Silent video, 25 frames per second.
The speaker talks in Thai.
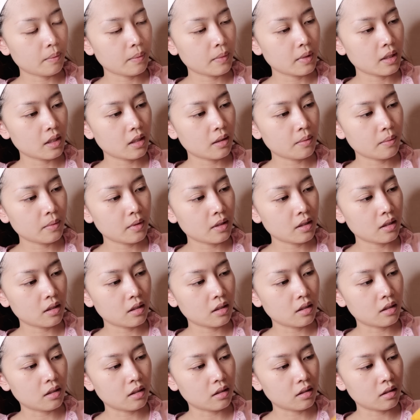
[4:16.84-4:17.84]
ตเดิมห
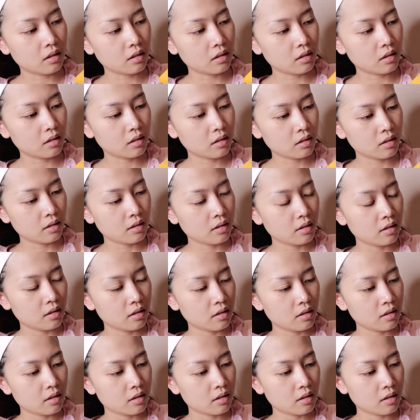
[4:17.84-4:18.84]
นึ่ง
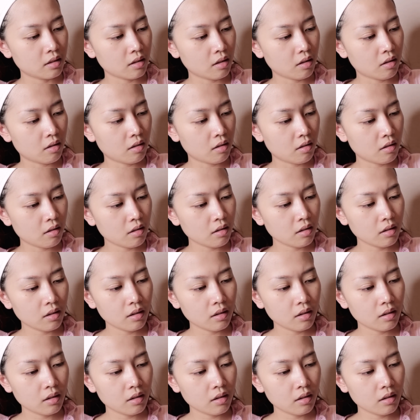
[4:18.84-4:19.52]
สอง